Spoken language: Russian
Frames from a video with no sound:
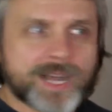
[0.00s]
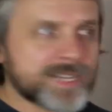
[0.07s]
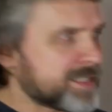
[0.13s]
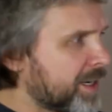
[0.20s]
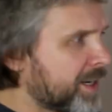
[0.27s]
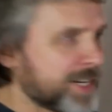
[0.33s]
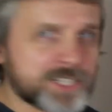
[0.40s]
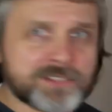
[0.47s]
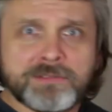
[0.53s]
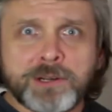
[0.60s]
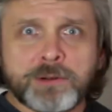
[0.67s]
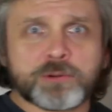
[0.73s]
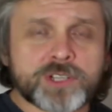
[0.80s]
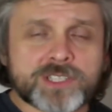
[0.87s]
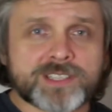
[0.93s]
а Саакашвили
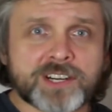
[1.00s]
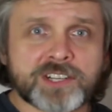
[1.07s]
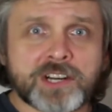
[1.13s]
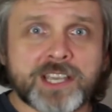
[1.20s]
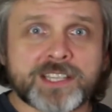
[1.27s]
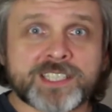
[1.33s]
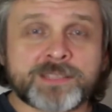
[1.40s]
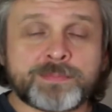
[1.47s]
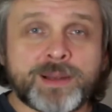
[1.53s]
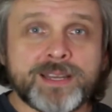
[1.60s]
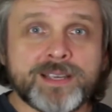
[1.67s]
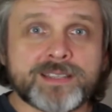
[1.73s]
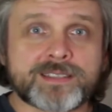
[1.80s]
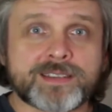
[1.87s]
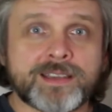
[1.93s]
уже сражается с
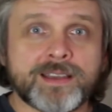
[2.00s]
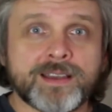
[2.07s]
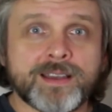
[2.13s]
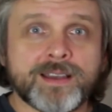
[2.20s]
полицией?